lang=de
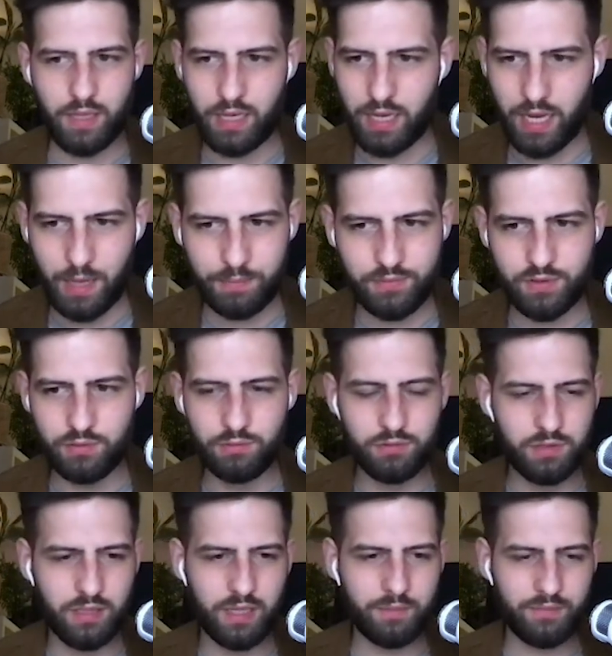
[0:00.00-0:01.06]

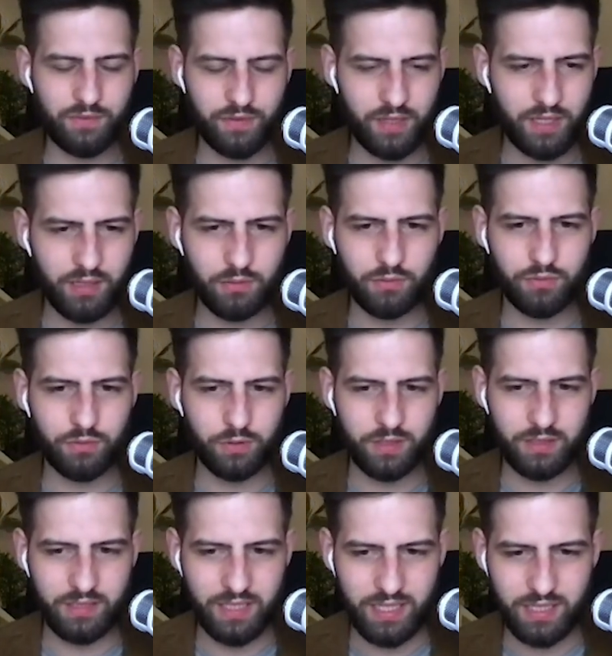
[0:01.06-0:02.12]
absolute Empfehlung für
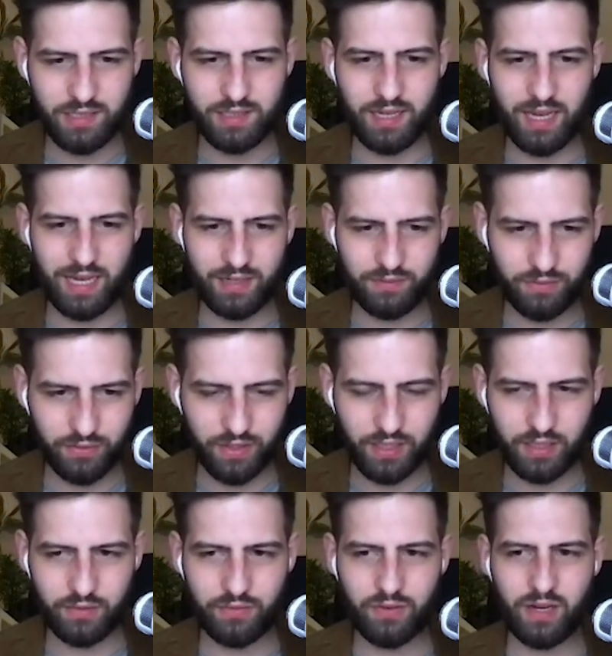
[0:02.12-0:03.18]
jeden
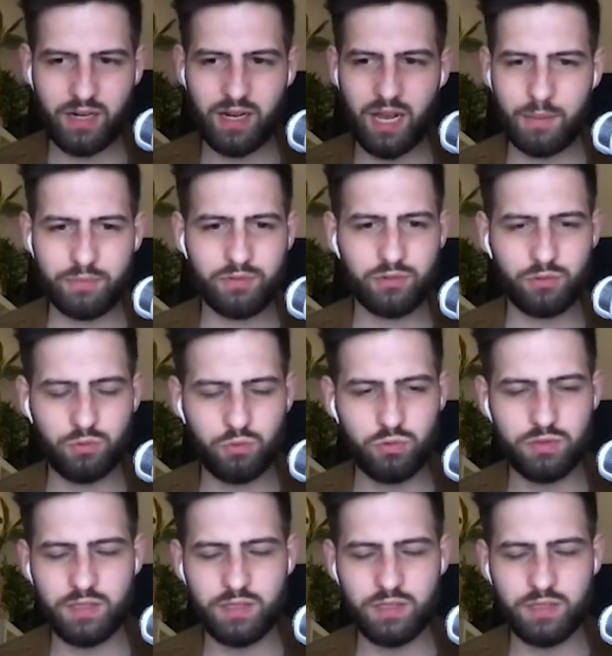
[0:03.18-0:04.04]
Anfänger. Fang absolut